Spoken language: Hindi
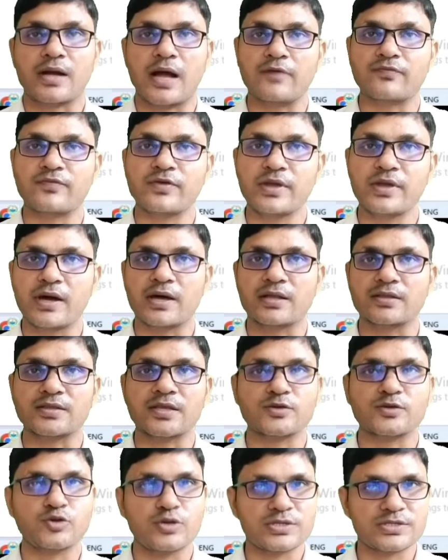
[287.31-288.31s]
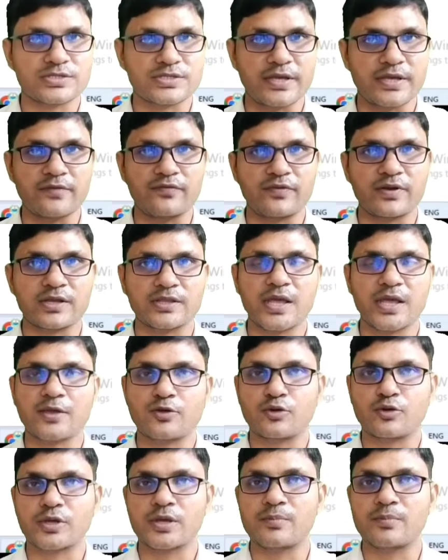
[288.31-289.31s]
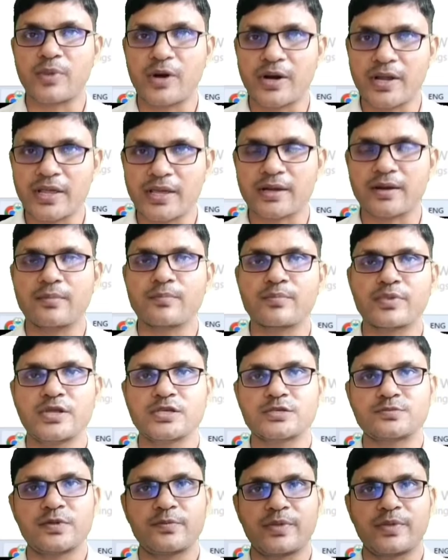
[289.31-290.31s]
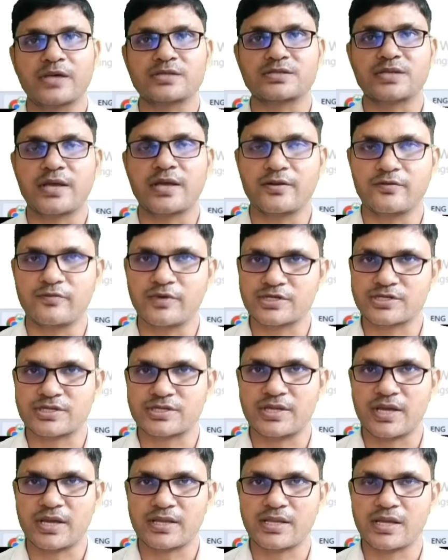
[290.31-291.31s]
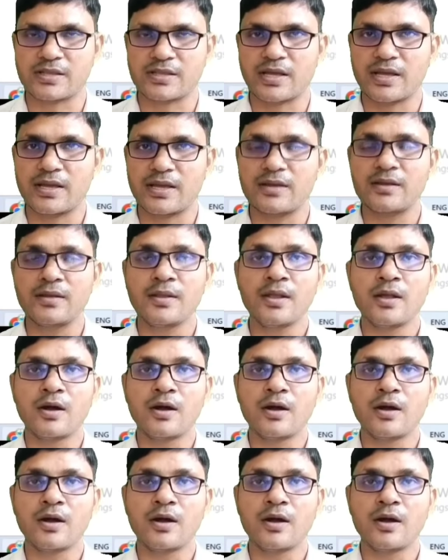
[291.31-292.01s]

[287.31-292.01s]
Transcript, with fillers: काफ़ी हद तक जो है सेफ रहता है क्योंकि बड़ी कंपनीज़ में पैसा इन्वेस्ट किया जाता है